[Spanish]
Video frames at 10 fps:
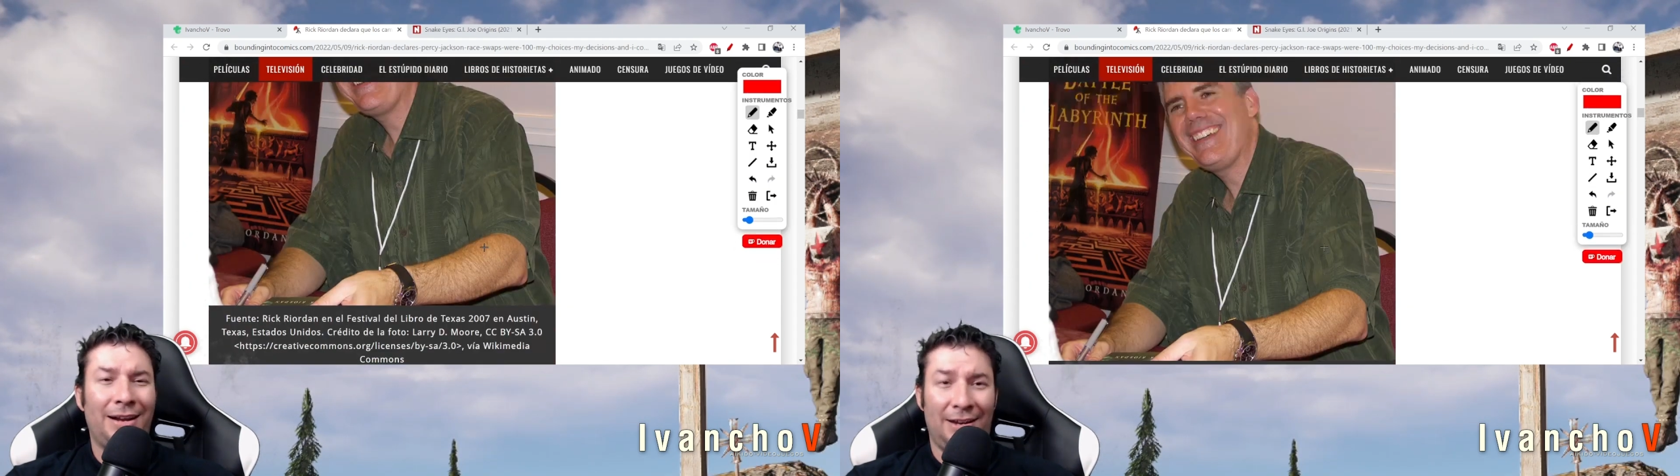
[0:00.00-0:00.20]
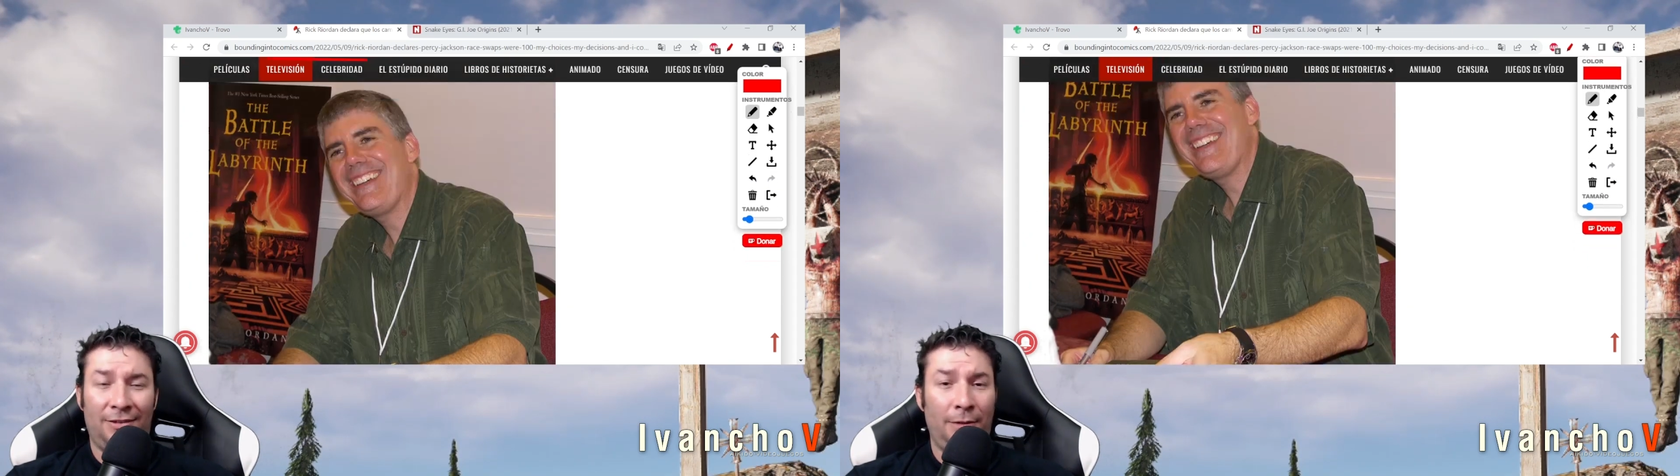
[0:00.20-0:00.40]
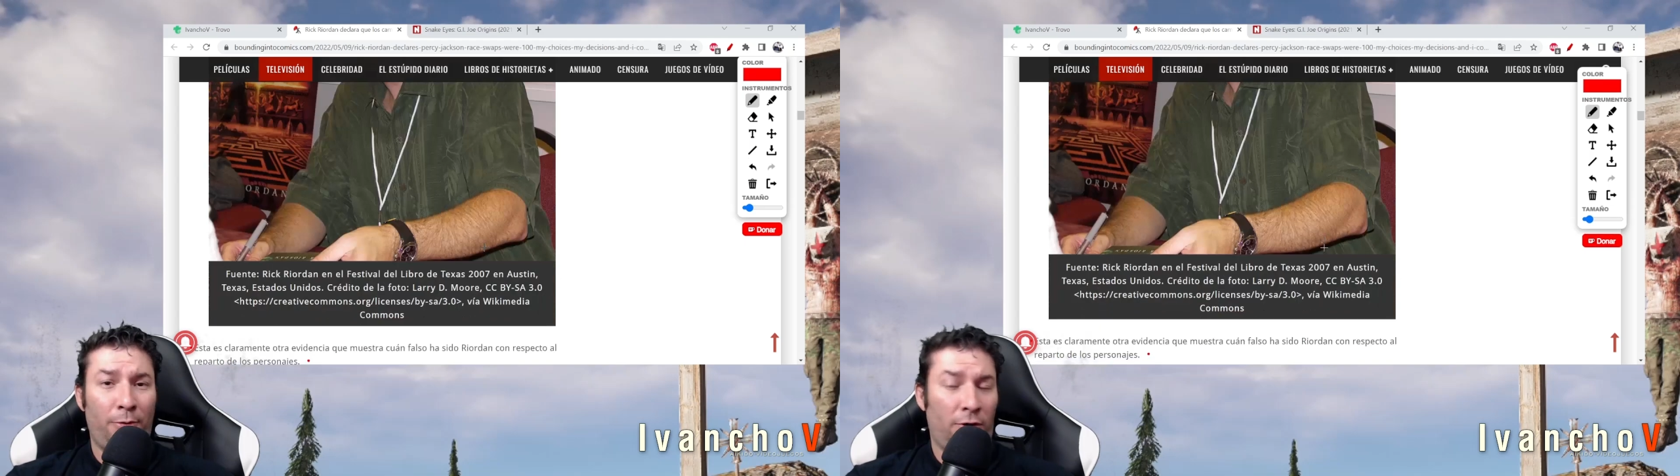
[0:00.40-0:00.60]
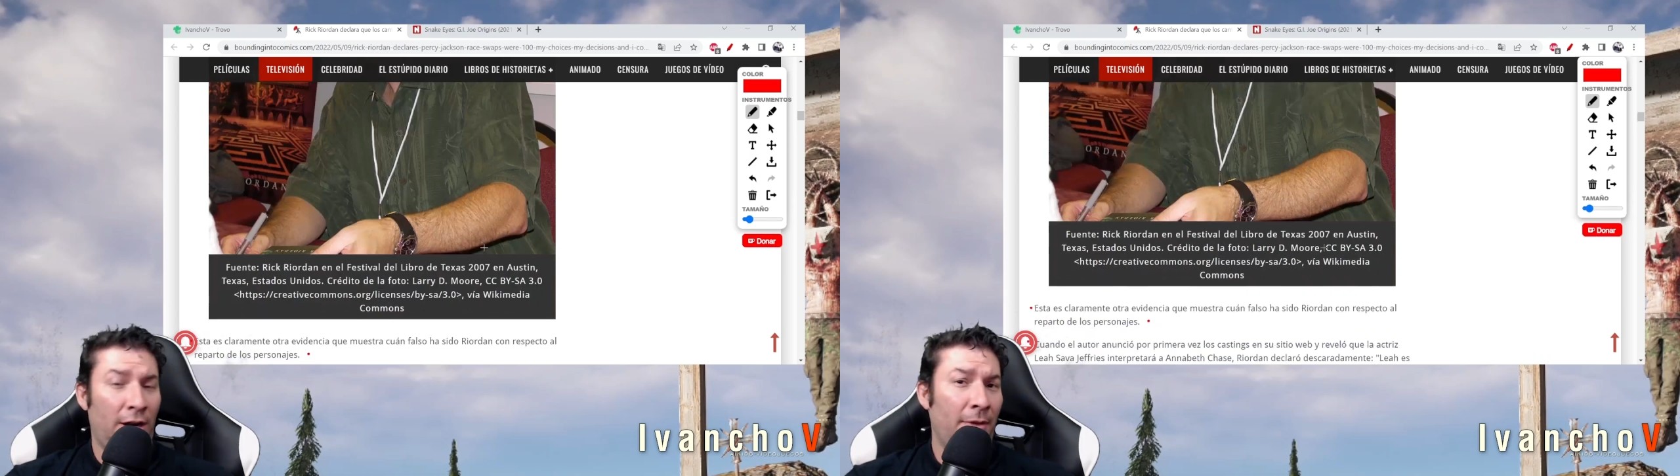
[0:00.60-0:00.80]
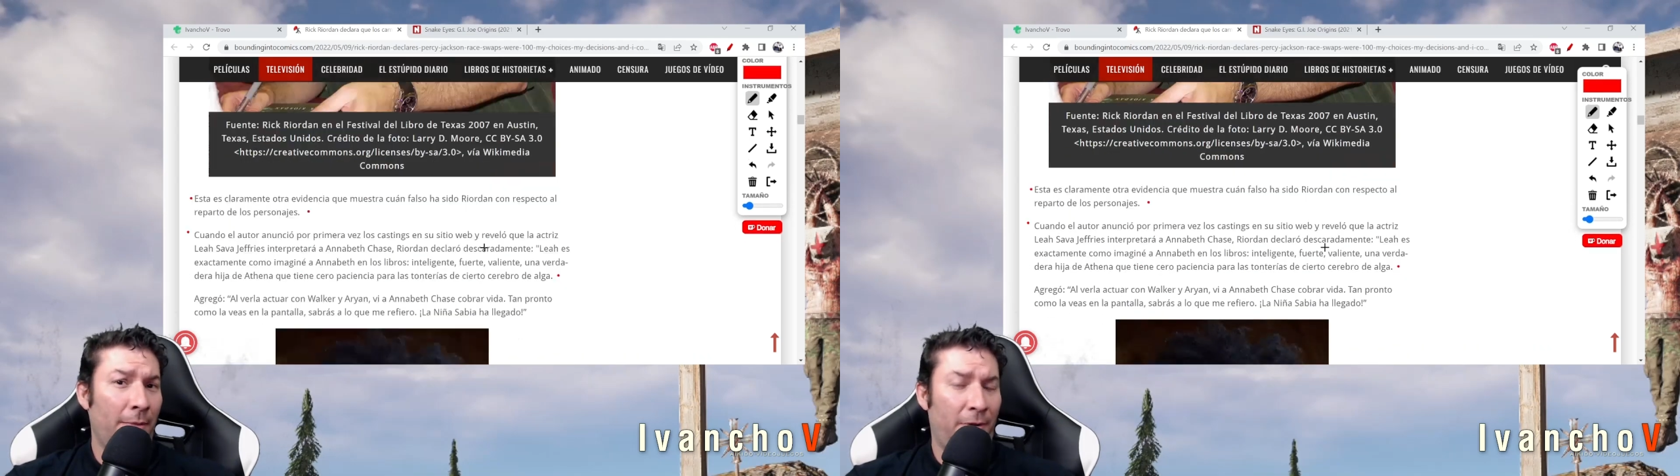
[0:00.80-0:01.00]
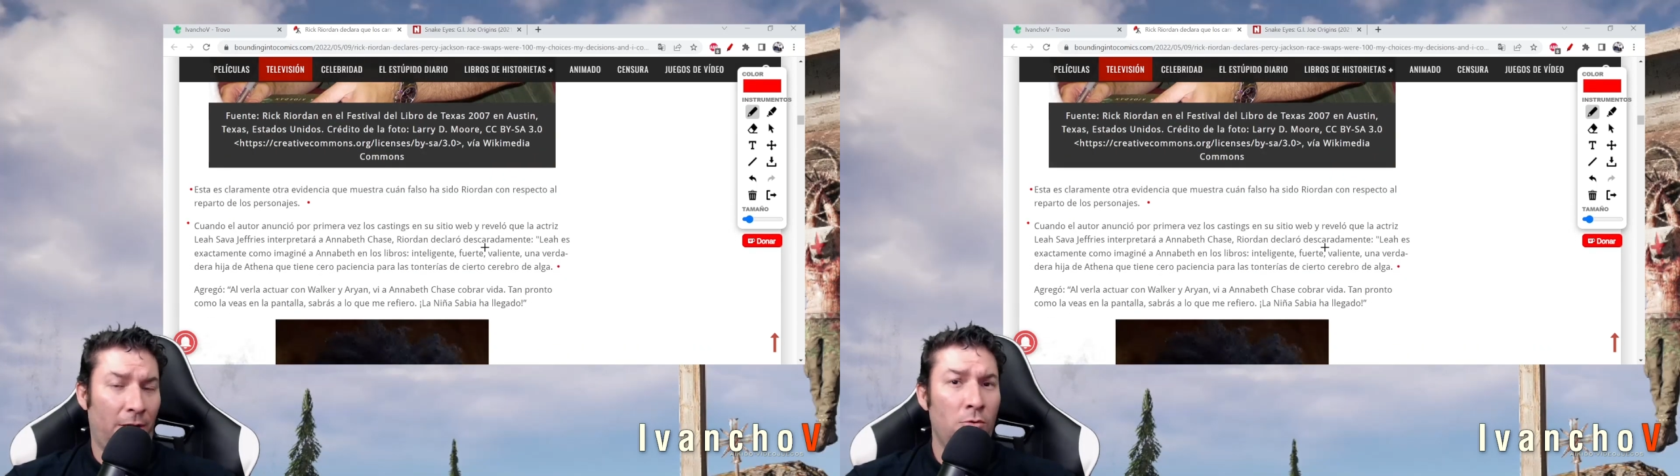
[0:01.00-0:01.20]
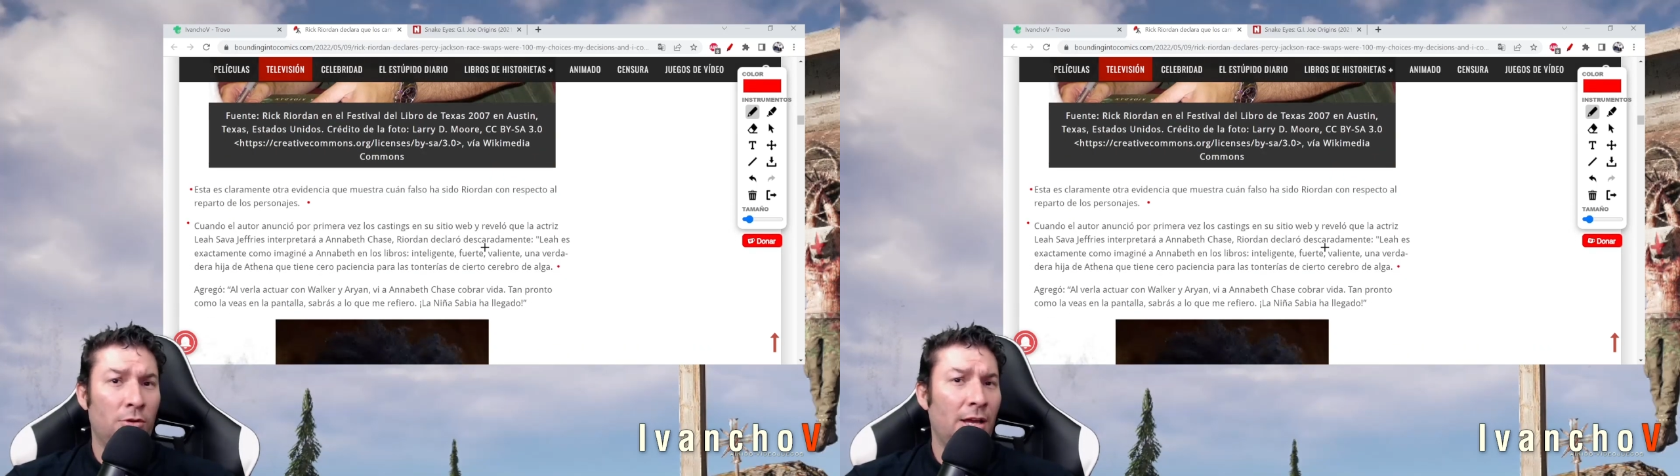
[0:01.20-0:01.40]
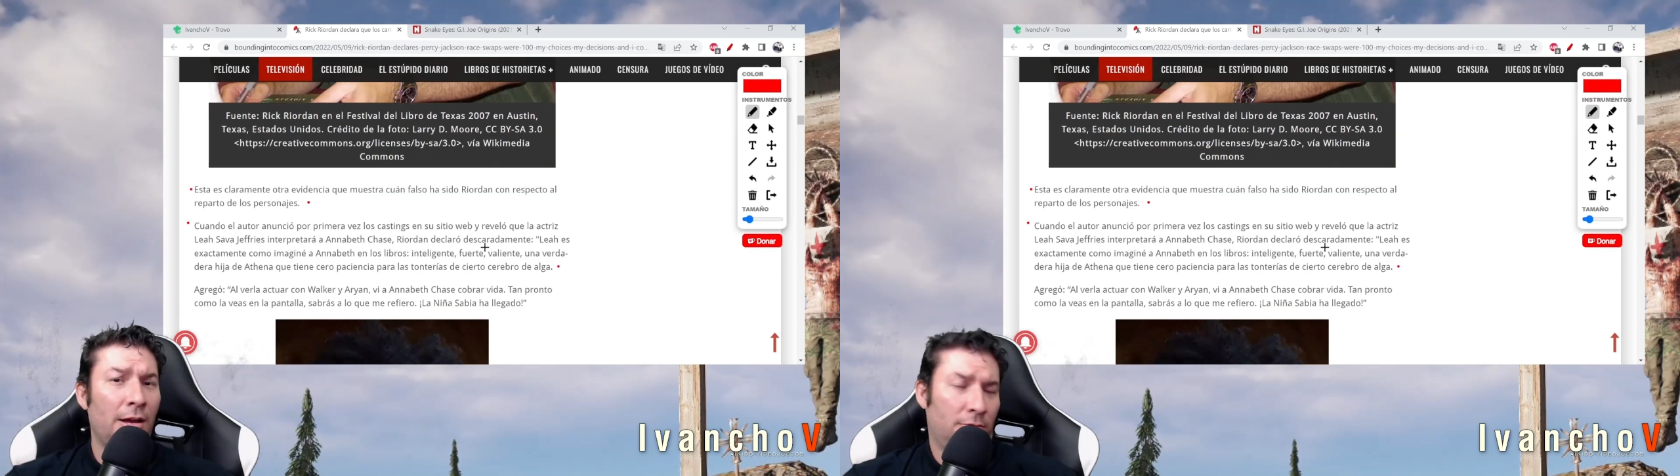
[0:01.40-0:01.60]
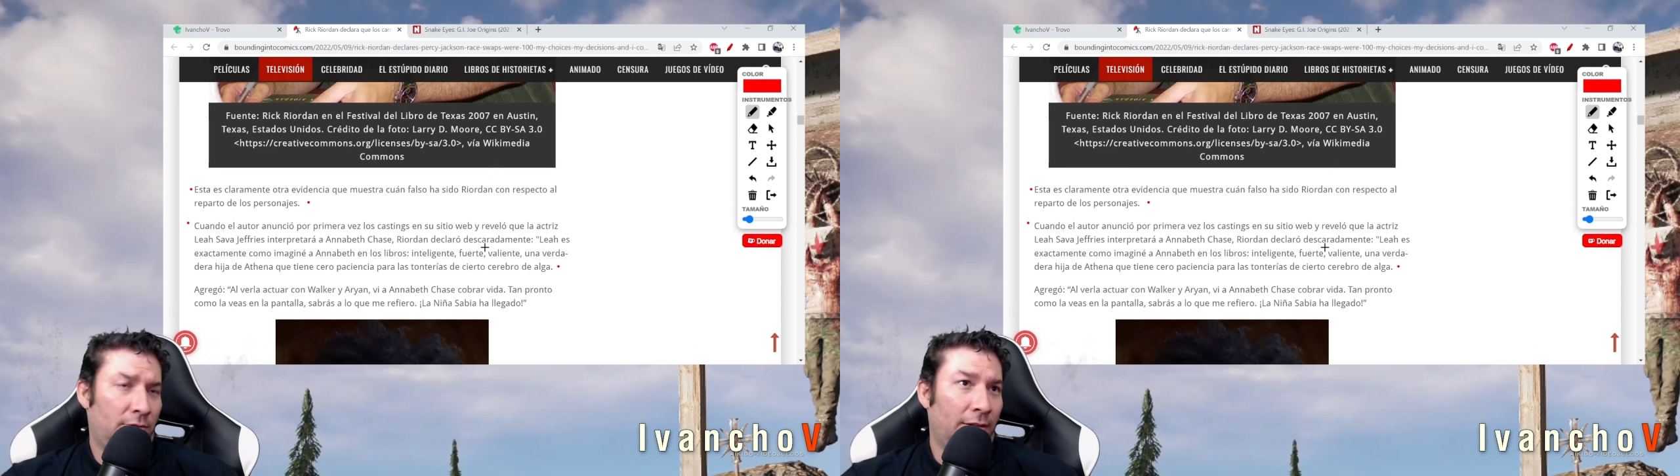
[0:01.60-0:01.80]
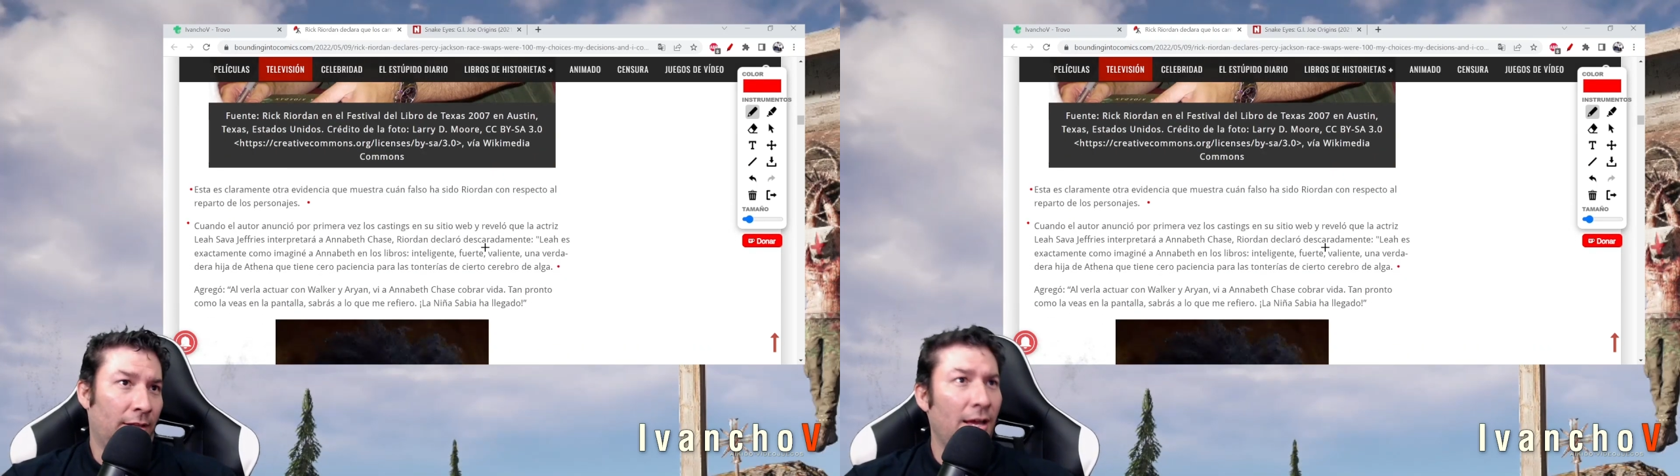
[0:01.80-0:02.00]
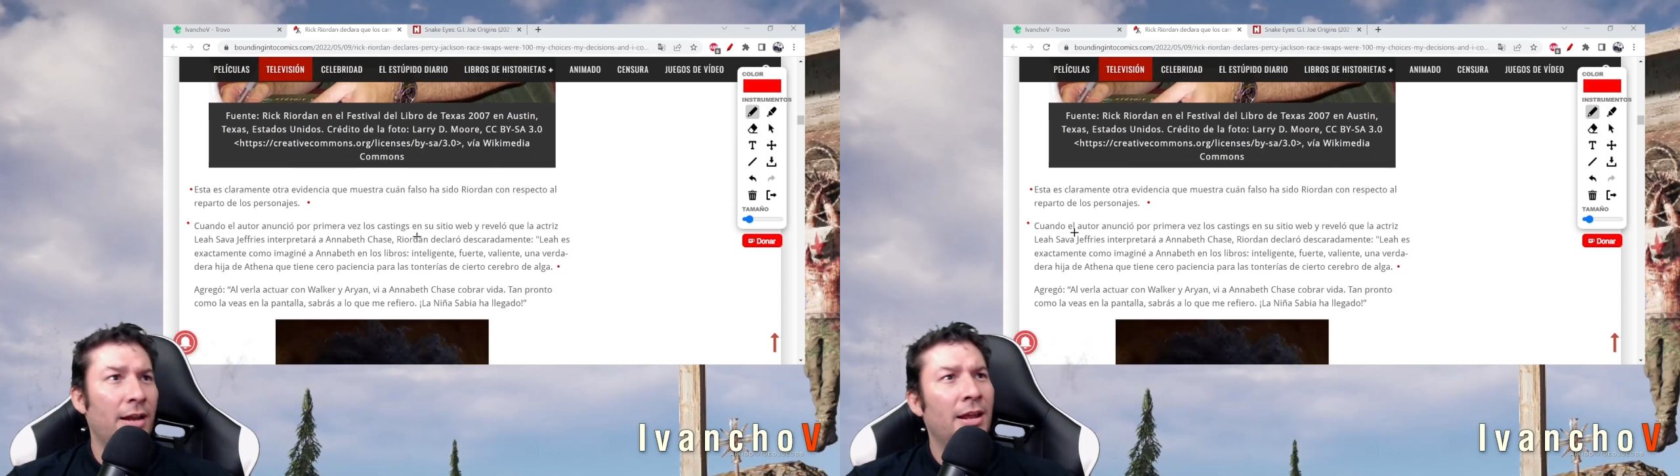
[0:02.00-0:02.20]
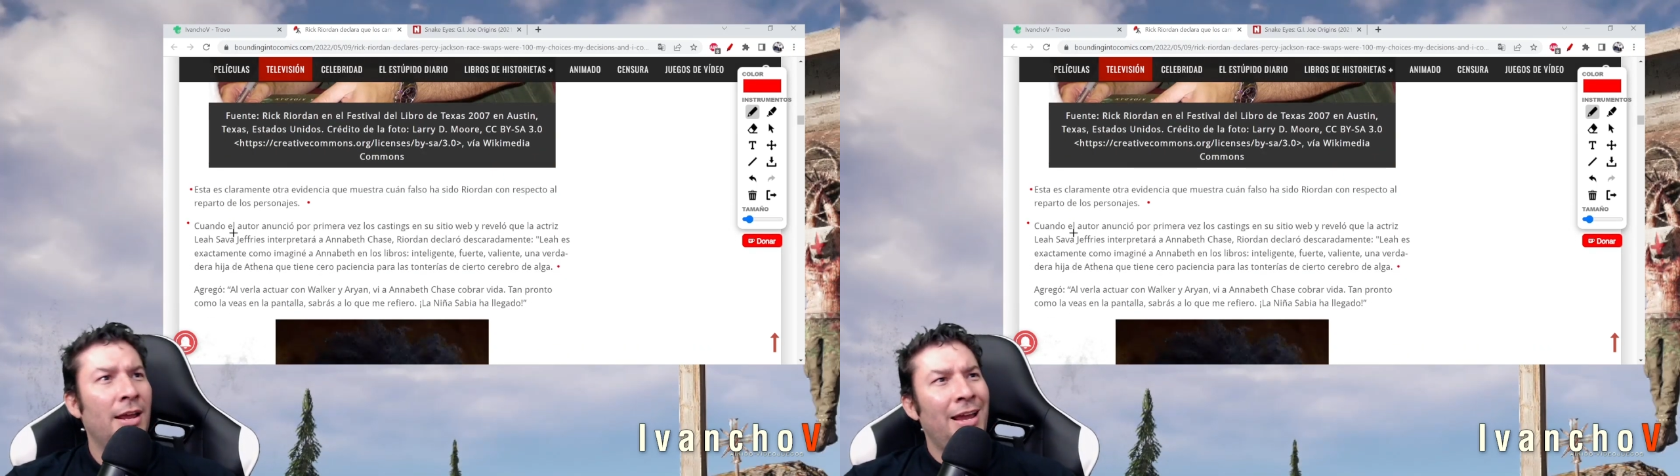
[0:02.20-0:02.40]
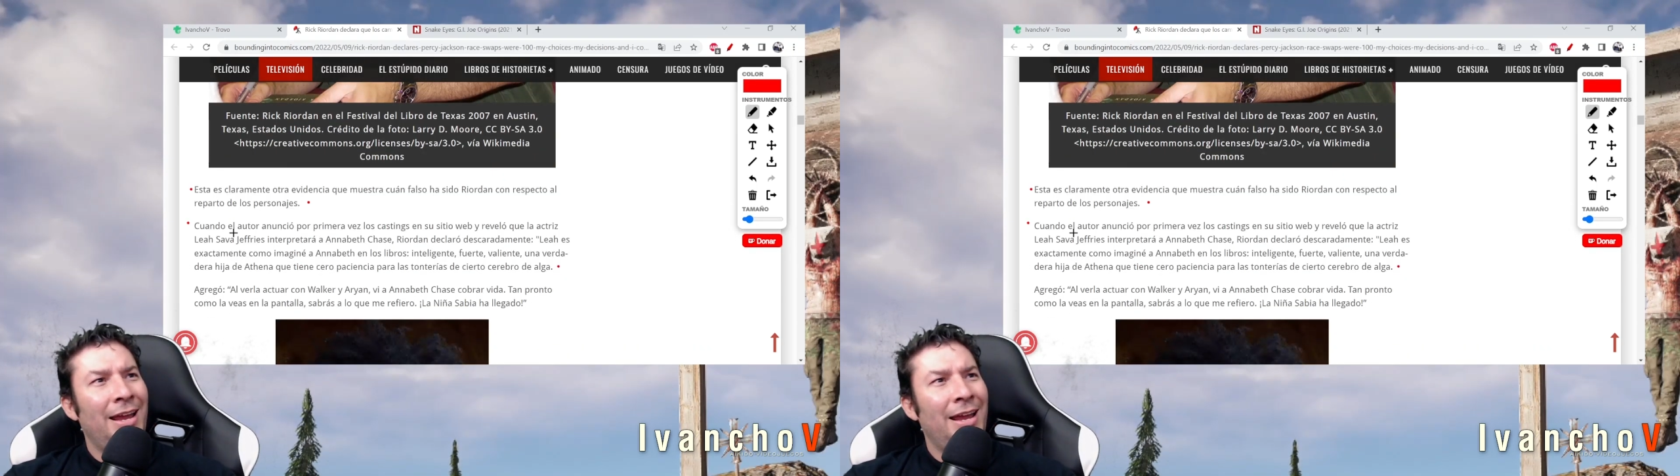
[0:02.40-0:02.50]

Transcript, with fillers: casting del programa, la pregunta, o ta, ta, ta,